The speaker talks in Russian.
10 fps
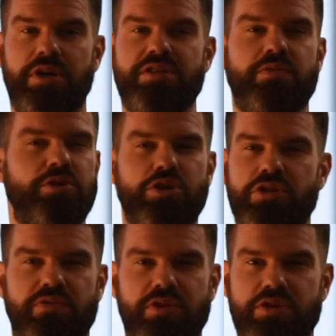А с
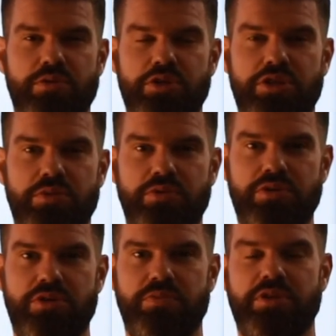включенным вы их слушать не будете,